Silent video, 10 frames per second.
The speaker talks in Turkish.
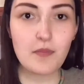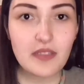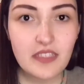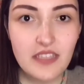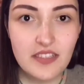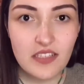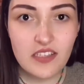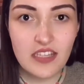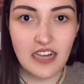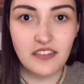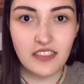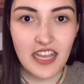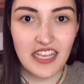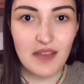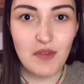Patatesi
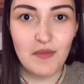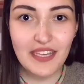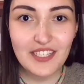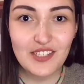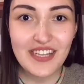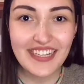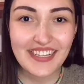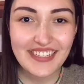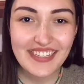kızartırken yememek için